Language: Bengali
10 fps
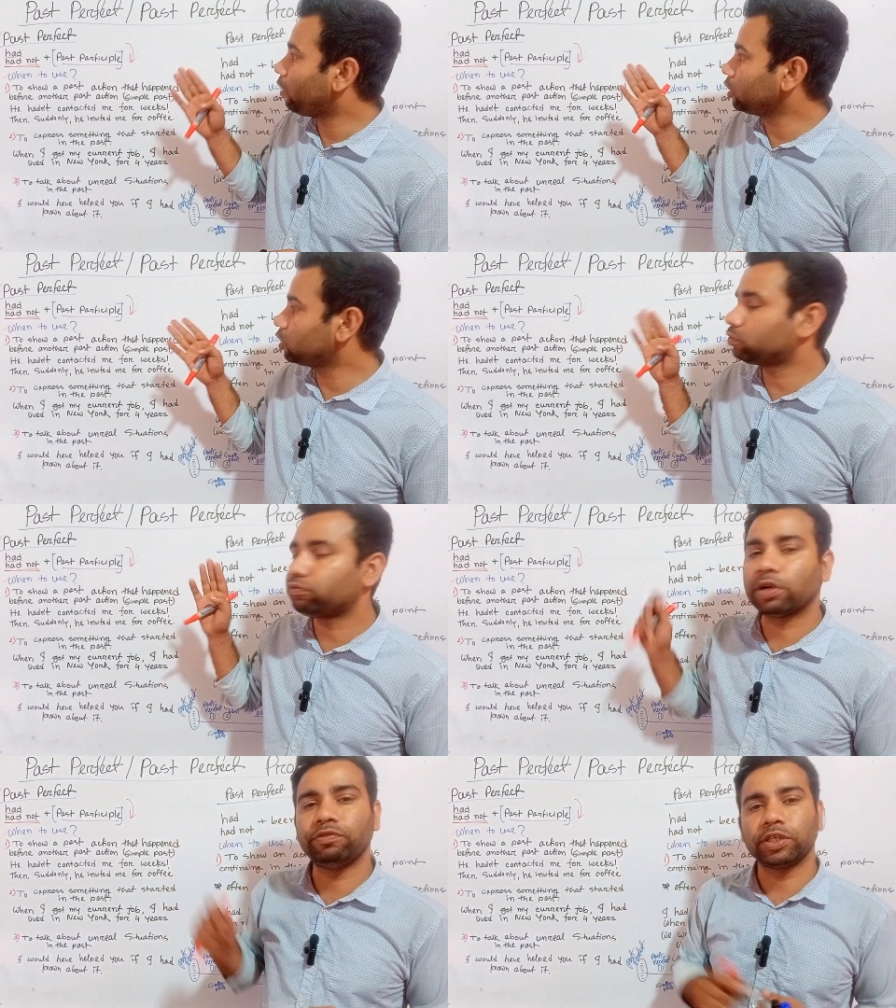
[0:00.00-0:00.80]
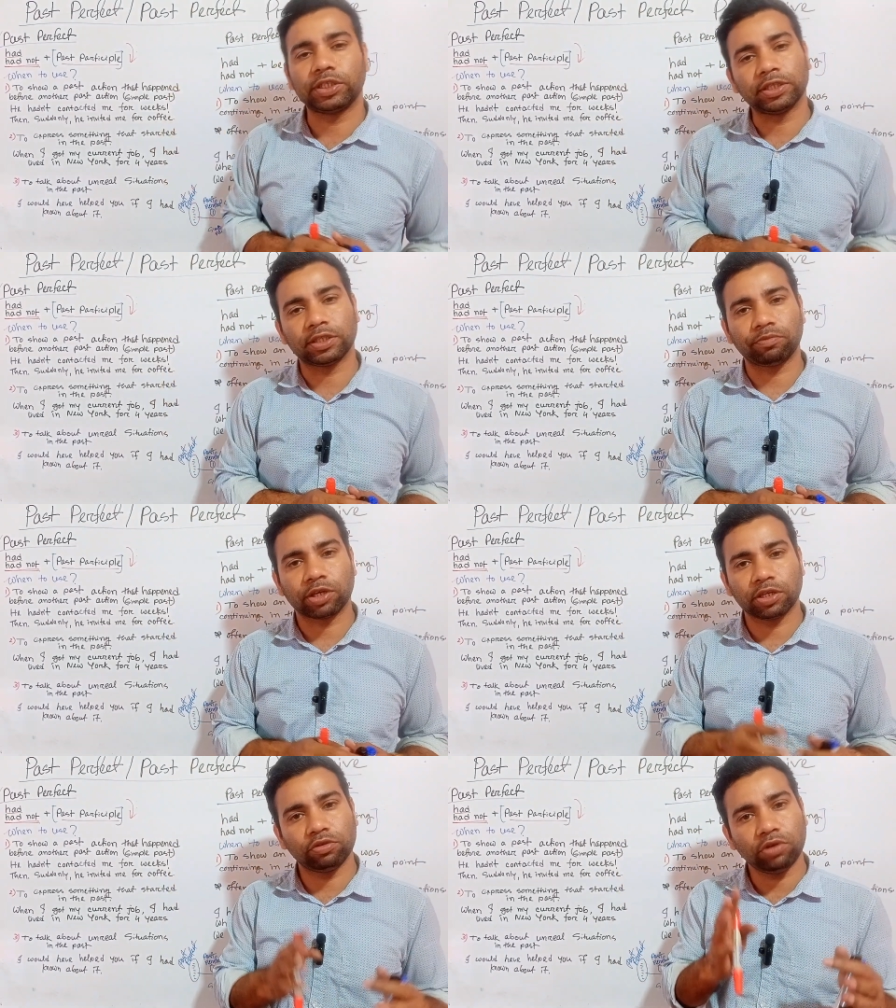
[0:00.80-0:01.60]
ফার্স্ট পারফেক্ট টেন্স আমরা
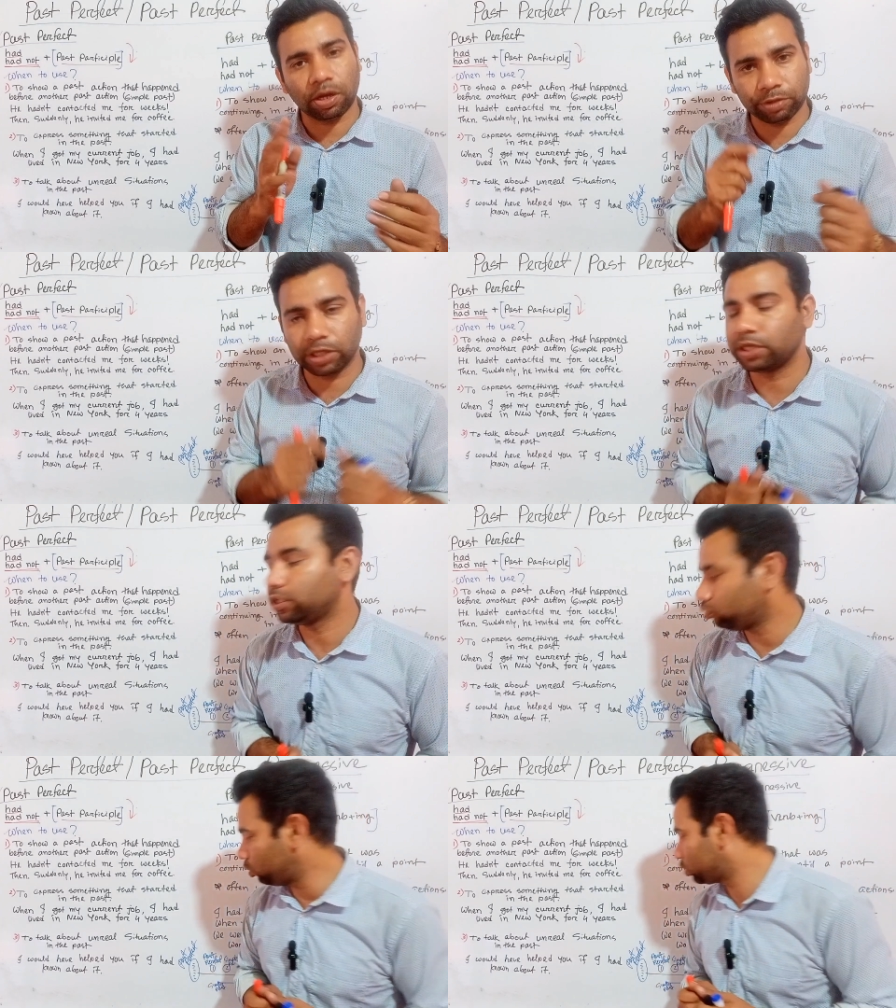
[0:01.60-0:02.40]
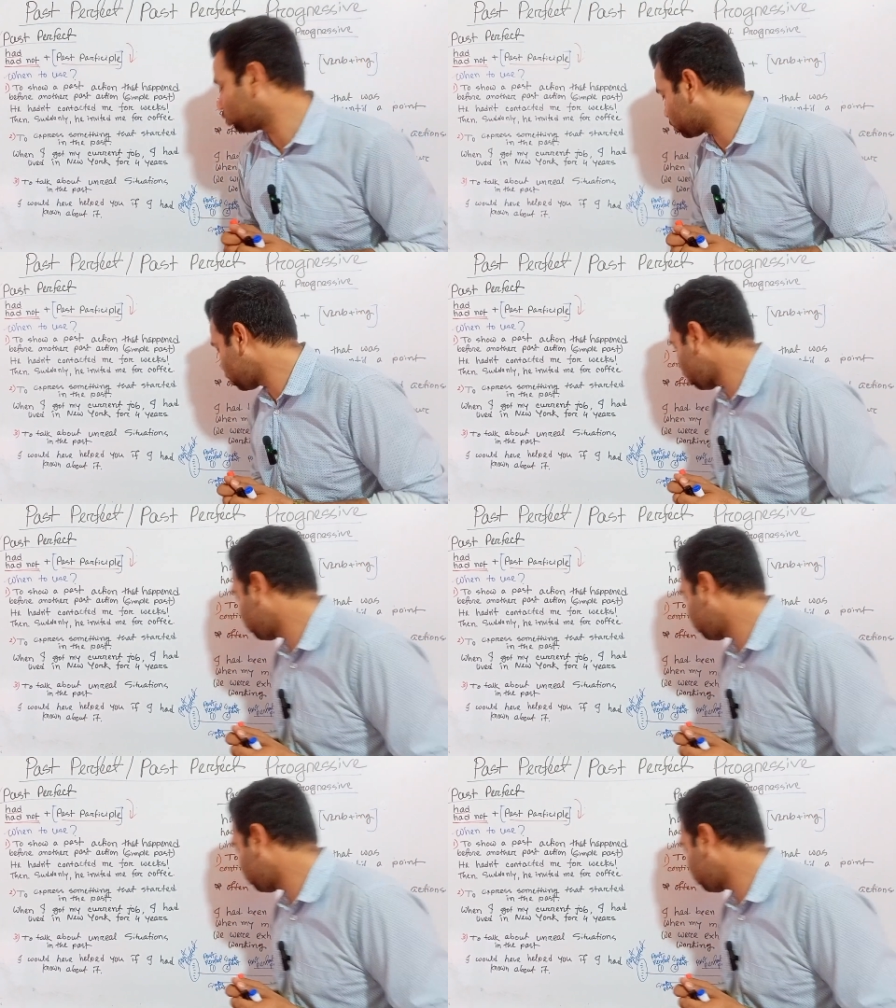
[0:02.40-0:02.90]
কিন্তু আমাদের কিন্তু ইউজ করতে